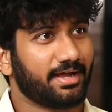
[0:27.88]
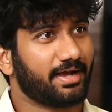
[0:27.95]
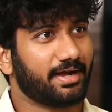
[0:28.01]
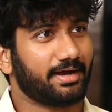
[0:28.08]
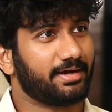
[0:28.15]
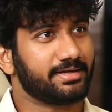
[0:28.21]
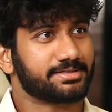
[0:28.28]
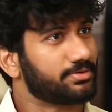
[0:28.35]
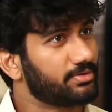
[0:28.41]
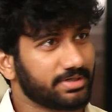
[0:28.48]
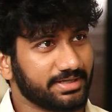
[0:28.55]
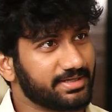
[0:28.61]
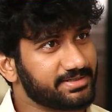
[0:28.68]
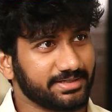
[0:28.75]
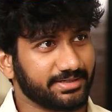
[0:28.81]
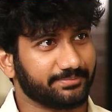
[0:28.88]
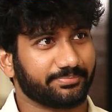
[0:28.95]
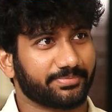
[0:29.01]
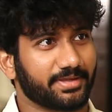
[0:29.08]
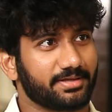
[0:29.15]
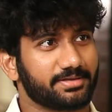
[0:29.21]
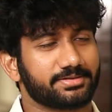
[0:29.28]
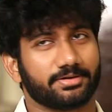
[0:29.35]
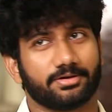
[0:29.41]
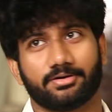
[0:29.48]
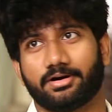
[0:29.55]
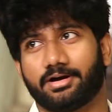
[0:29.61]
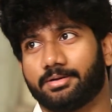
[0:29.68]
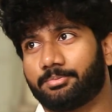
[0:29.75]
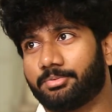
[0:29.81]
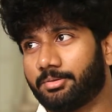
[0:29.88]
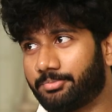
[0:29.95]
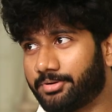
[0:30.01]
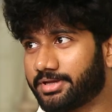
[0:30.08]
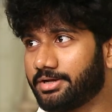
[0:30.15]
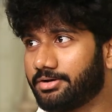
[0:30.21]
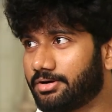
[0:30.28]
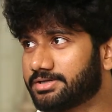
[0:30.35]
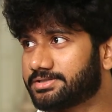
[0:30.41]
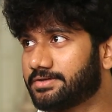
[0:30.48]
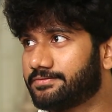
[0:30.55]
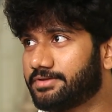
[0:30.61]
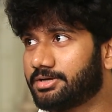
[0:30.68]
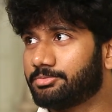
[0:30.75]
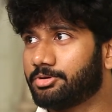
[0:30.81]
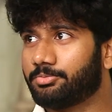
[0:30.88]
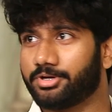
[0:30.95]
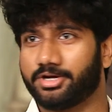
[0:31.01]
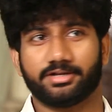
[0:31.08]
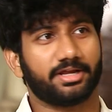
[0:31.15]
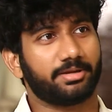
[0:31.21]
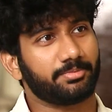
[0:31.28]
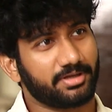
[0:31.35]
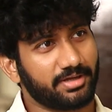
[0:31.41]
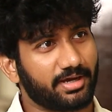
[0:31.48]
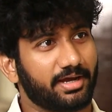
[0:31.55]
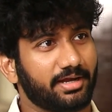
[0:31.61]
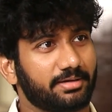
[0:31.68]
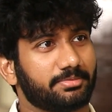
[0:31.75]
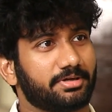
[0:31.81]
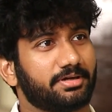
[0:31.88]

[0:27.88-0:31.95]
కరెక్ట్ ఇట్స్ నాట్ ఈజీ సో అప్పటికి వాట్సాప్ ధర్మపురి టైంకి ఆయన మా